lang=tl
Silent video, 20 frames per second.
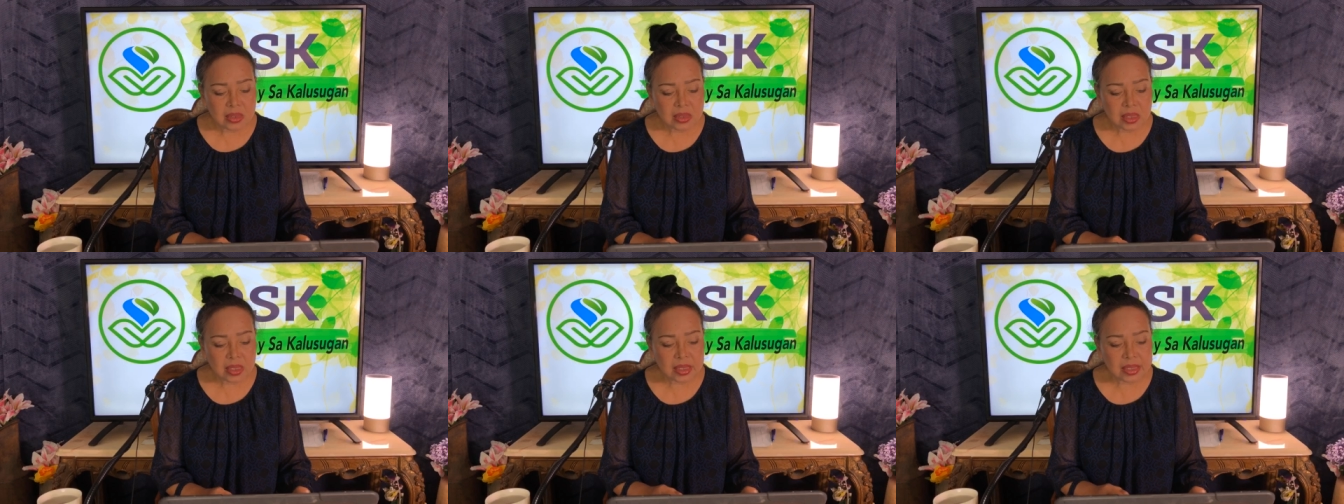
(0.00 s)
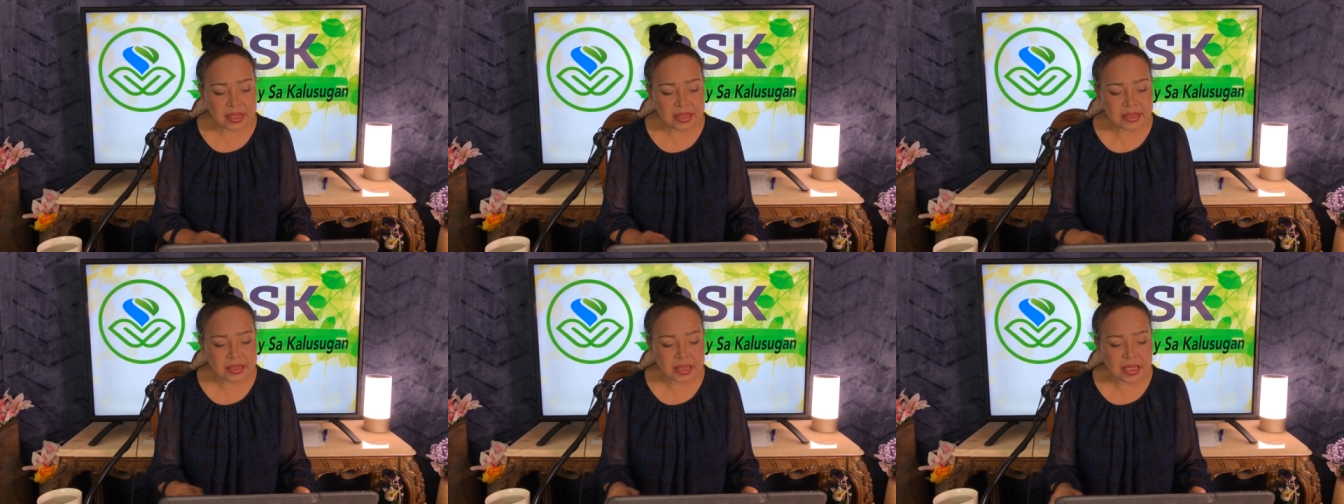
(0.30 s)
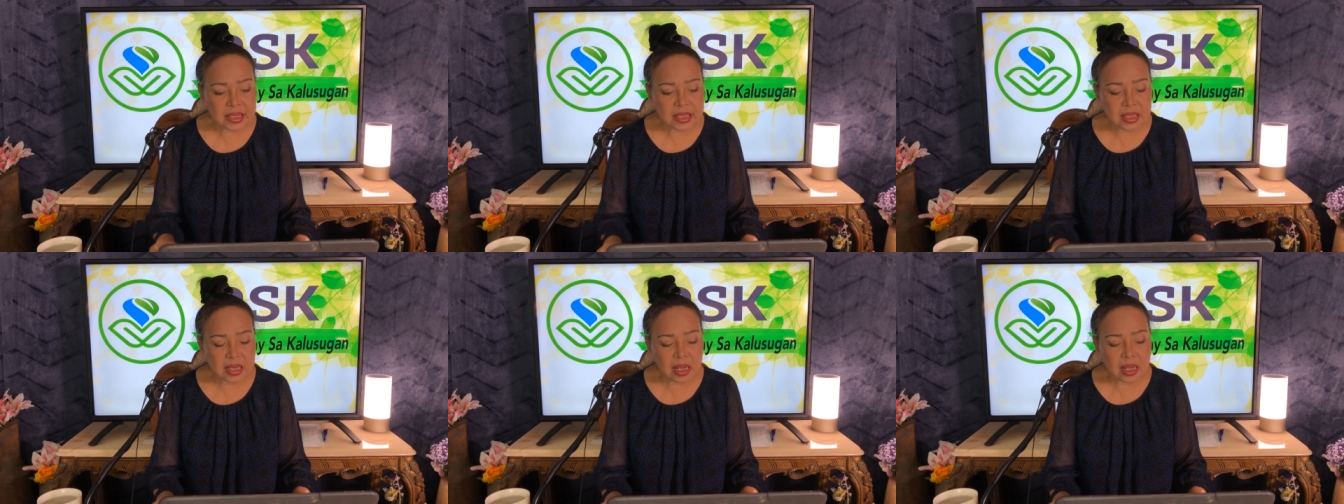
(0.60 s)
Si
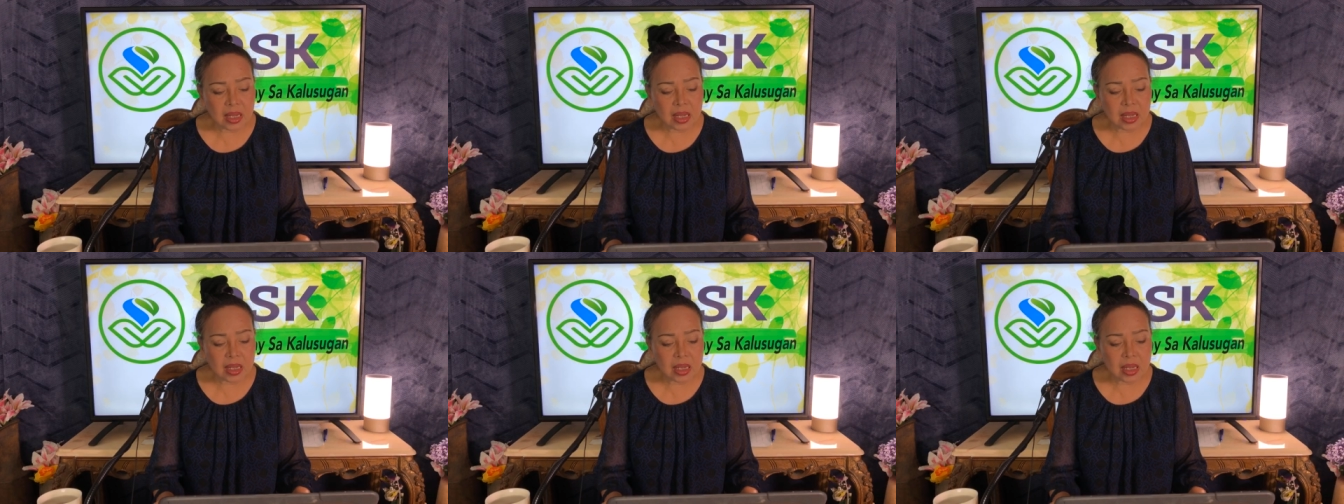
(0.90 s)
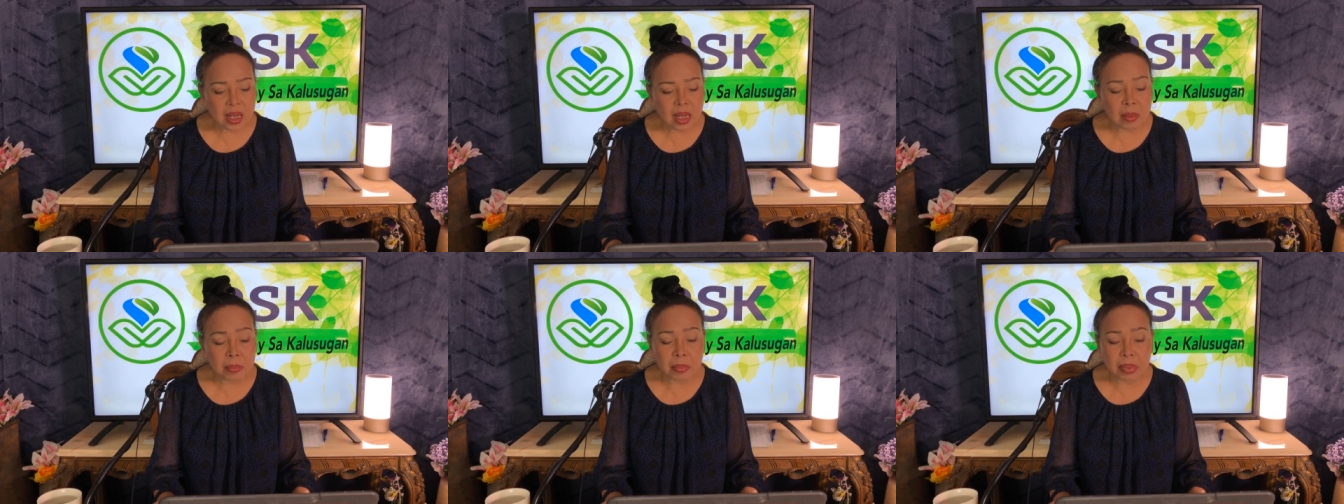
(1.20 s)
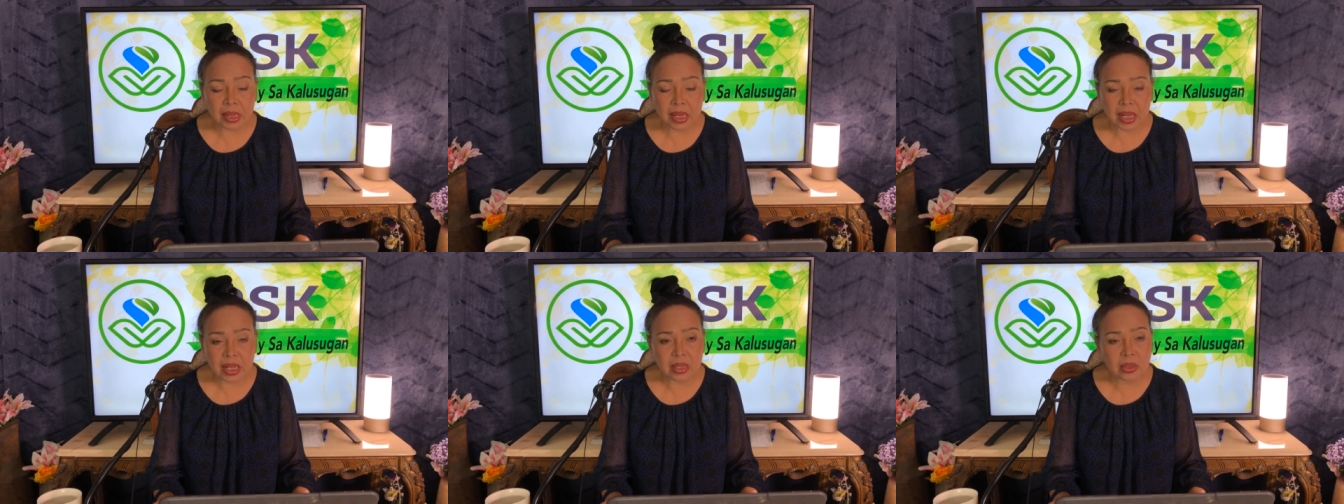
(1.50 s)
Christina
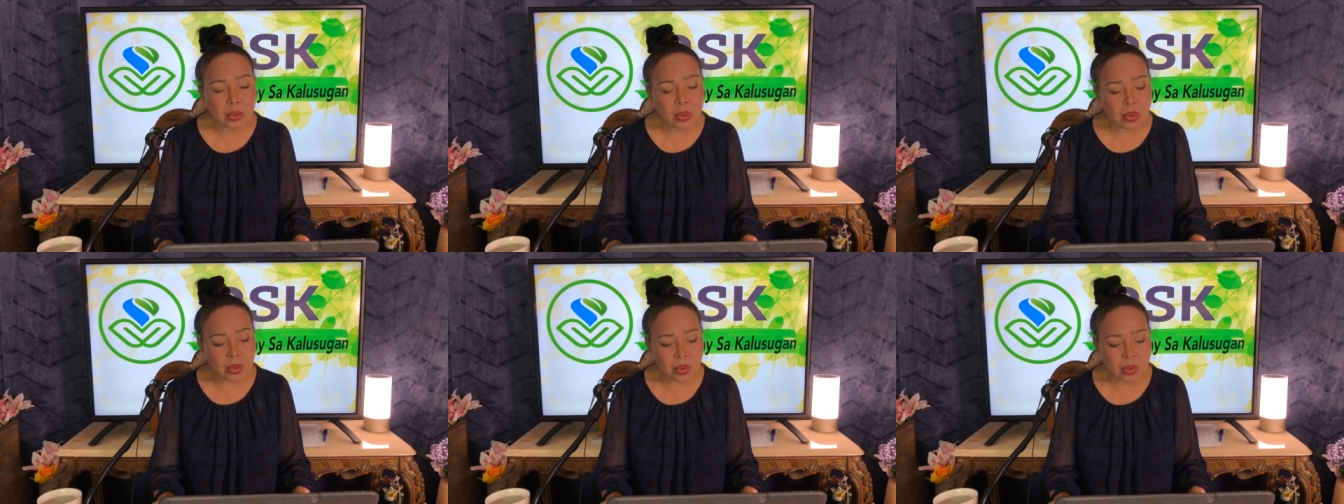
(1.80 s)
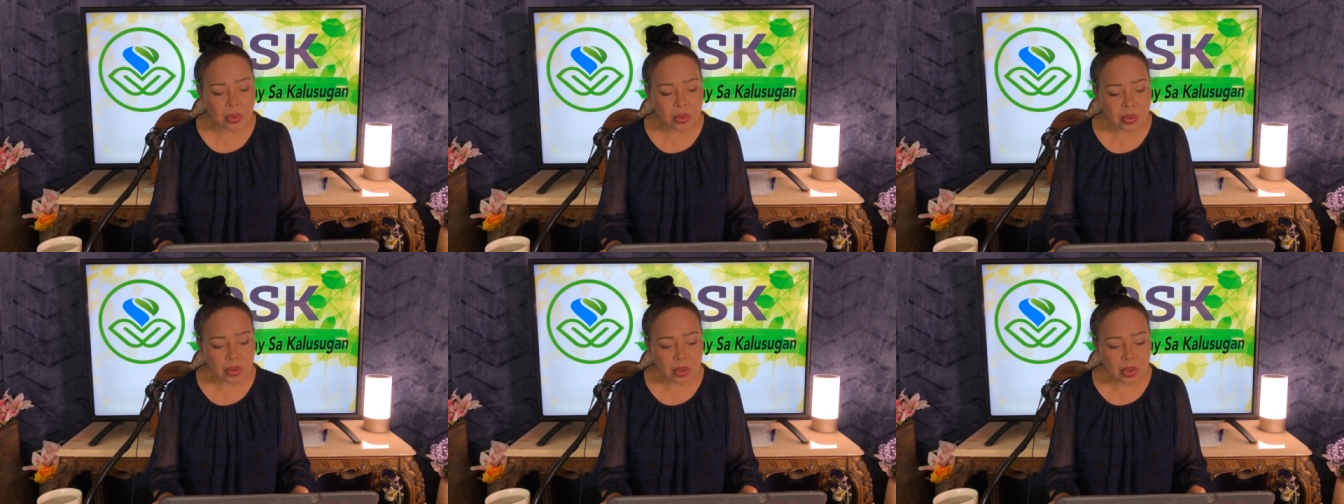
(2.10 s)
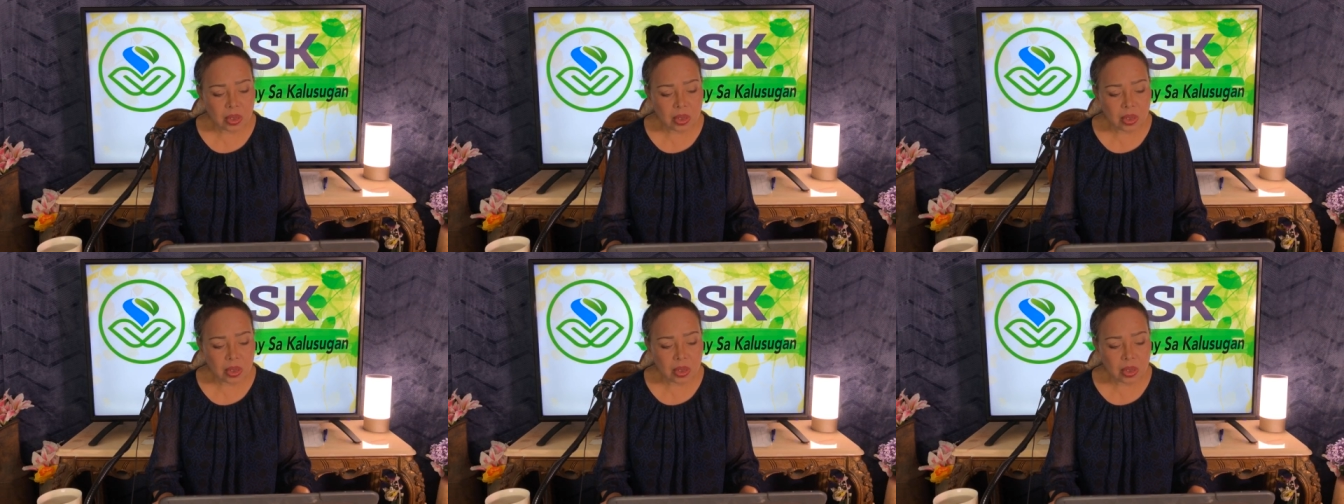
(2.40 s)
Abrego,